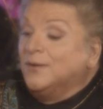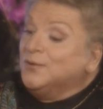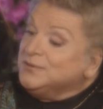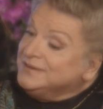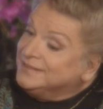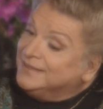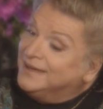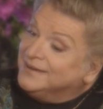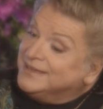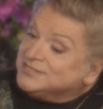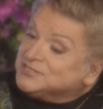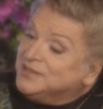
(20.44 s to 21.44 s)
o yıllar
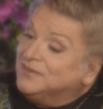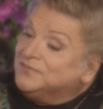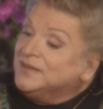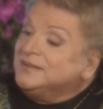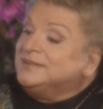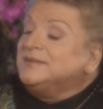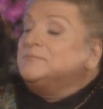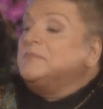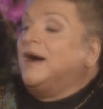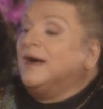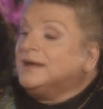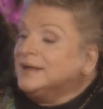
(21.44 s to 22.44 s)
geçti efendim.
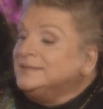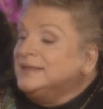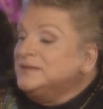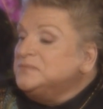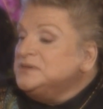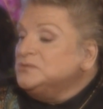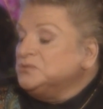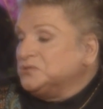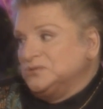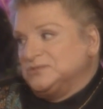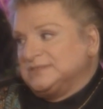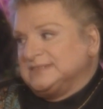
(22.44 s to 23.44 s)
Akademi 3.
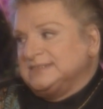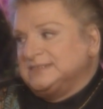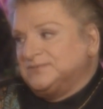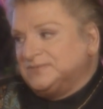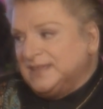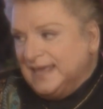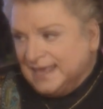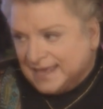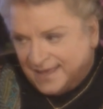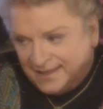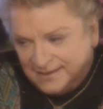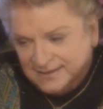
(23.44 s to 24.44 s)

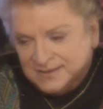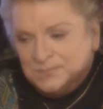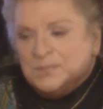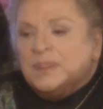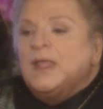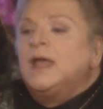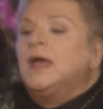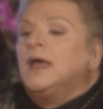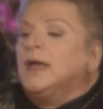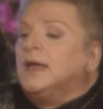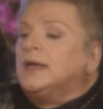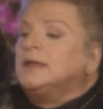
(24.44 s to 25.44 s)
sınıftayken. Ha, evet, orada.
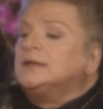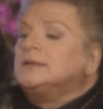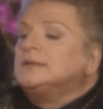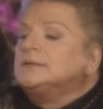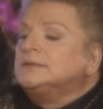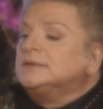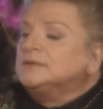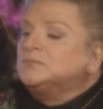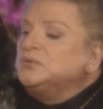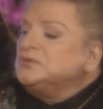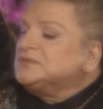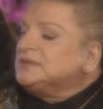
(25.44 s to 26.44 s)
Ee,
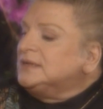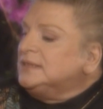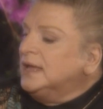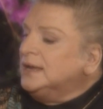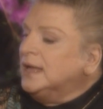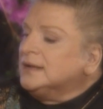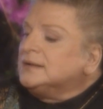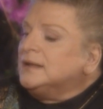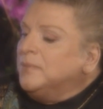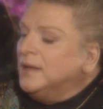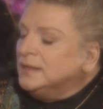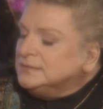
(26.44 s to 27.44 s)
Bursa'dan,
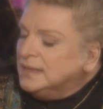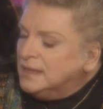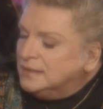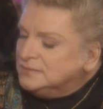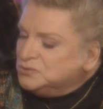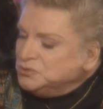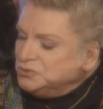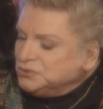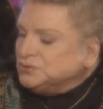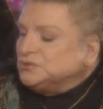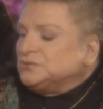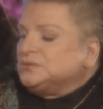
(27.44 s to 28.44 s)
akrabadan
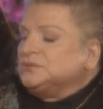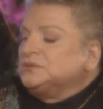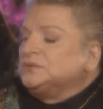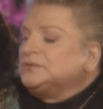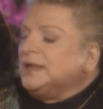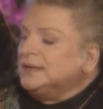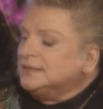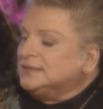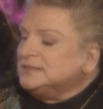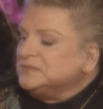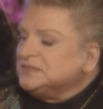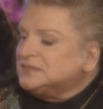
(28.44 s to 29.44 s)
üst e,
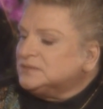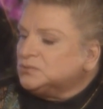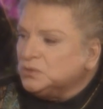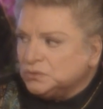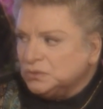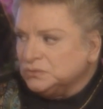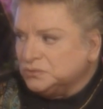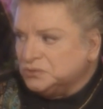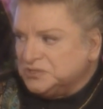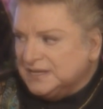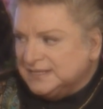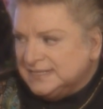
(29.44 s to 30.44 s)
tanıdığımız tütün
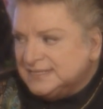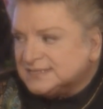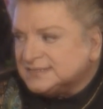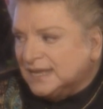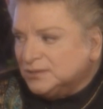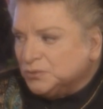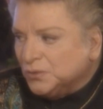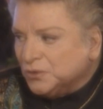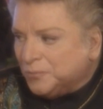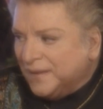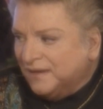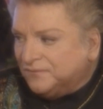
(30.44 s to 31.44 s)
tüccarı İhsan
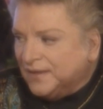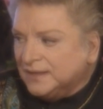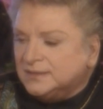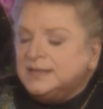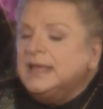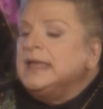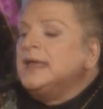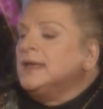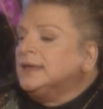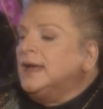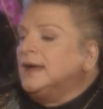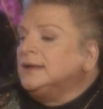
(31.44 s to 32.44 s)
Doruk Beyefendi,
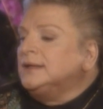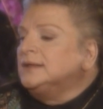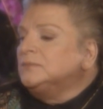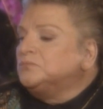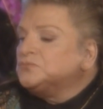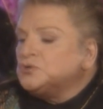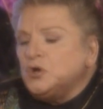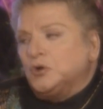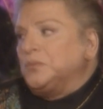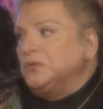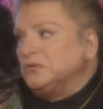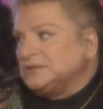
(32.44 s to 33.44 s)
yani
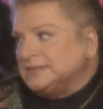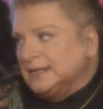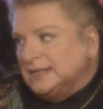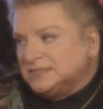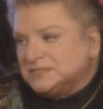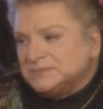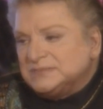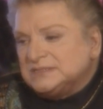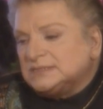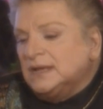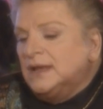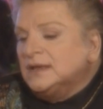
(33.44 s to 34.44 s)
çok büyük sanatçımız